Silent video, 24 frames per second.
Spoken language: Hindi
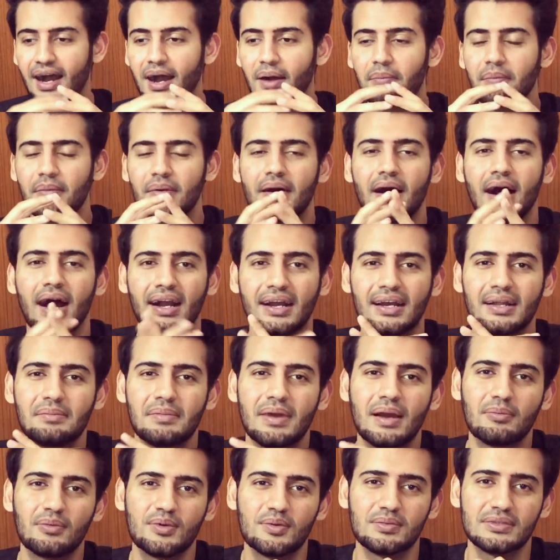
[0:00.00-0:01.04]
अब अगर
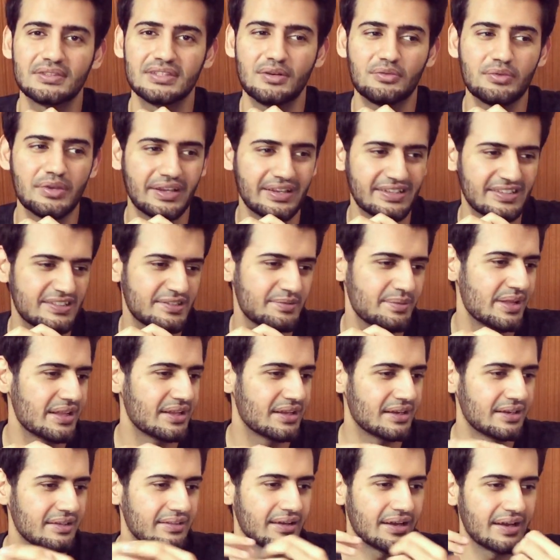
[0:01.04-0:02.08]
मैं आपको बताऊँ ये कैसे स्मेल
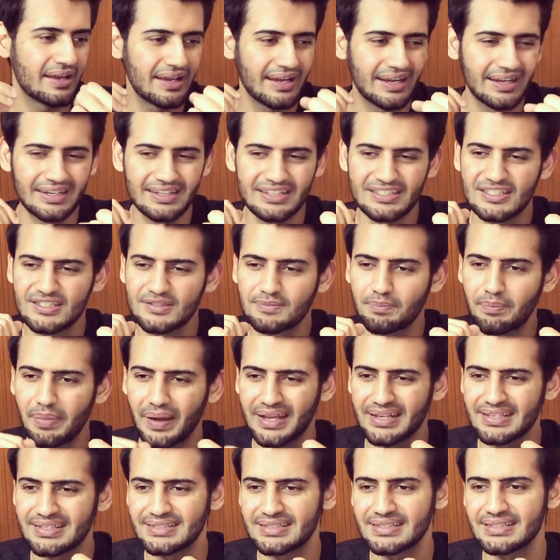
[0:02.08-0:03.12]
करता है इट इज़
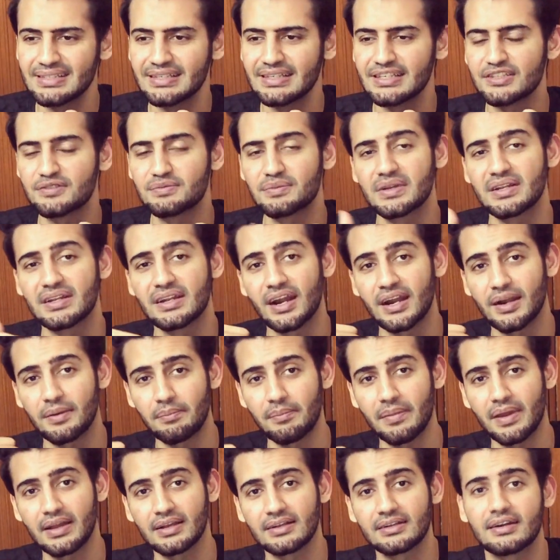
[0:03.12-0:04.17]
स्पाइसी इसमें नट
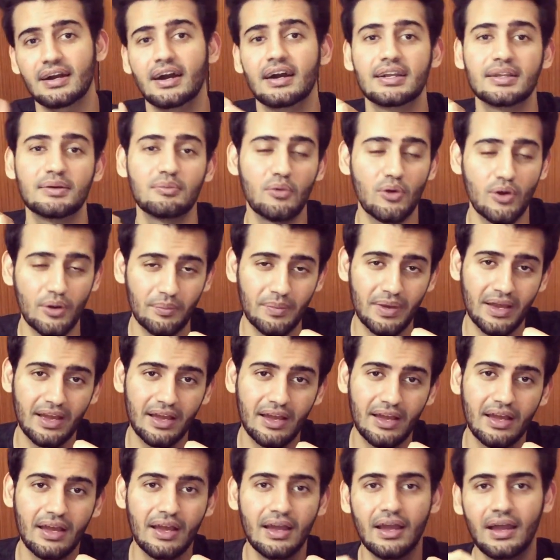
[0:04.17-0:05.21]
मैग कार्डमोम है
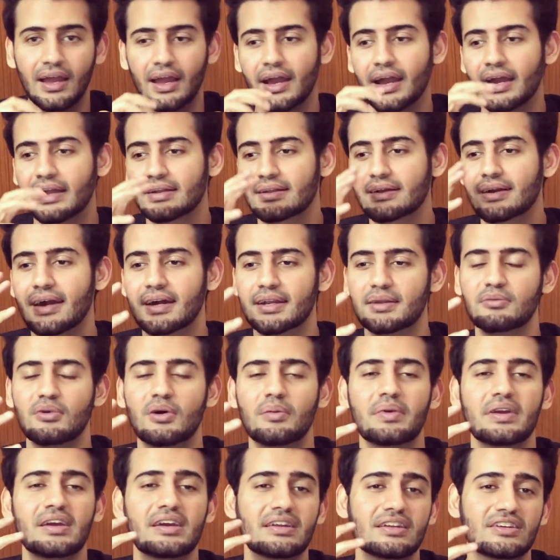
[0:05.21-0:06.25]
एंड
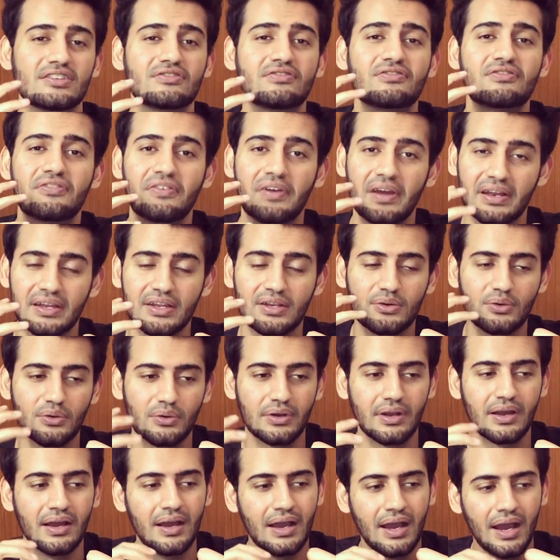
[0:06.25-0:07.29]
कार्डमोम हेयर इज़ वेरी
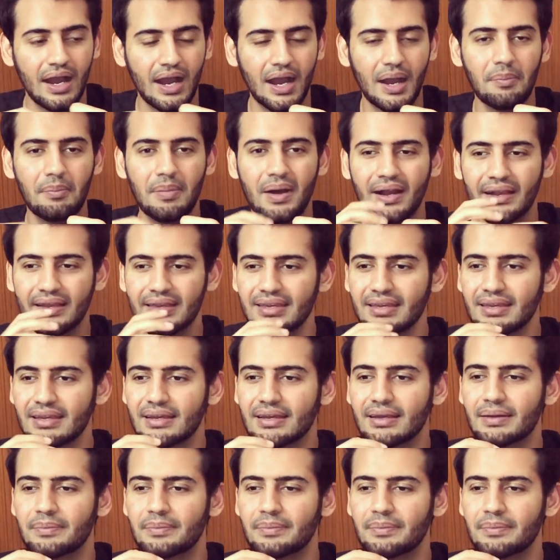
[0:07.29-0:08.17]
गुड अब बाकी